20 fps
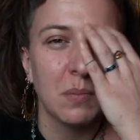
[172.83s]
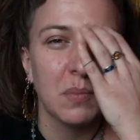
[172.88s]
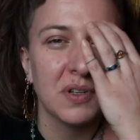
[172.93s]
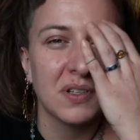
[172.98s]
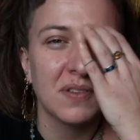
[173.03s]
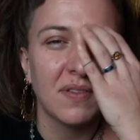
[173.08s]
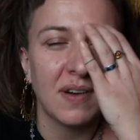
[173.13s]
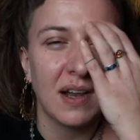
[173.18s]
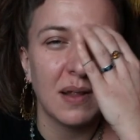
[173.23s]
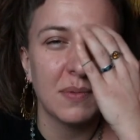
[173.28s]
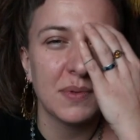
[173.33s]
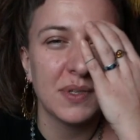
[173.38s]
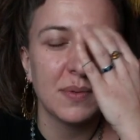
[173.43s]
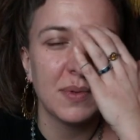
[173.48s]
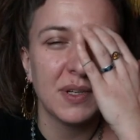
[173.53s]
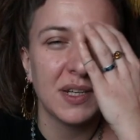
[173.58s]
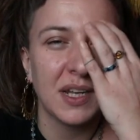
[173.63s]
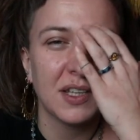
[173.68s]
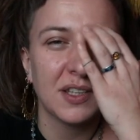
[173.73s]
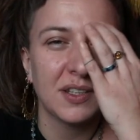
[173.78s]
Pozwalam
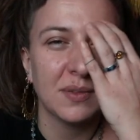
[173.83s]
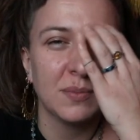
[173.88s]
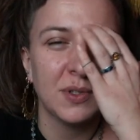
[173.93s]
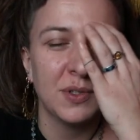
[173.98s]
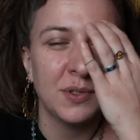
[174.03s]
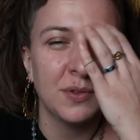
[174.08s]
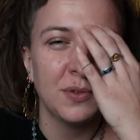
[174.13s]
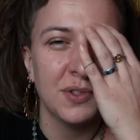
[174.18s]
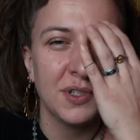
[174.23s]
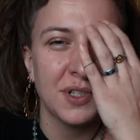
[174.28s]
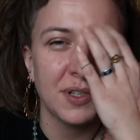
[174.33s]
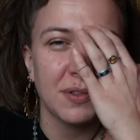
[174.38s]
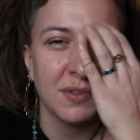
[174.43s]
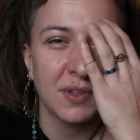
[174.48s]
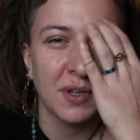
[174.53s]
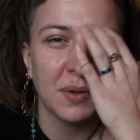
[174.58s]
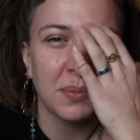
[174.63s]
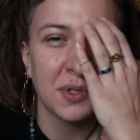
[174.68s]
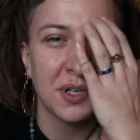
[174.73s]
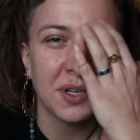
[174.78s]
sobie na to, by czuć się
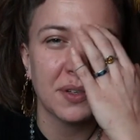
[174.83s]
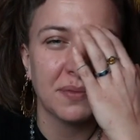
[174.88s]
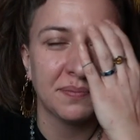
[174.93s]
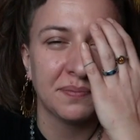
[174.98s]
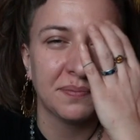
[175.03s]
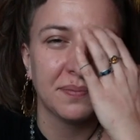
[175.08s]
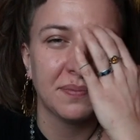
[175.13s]
dobrze.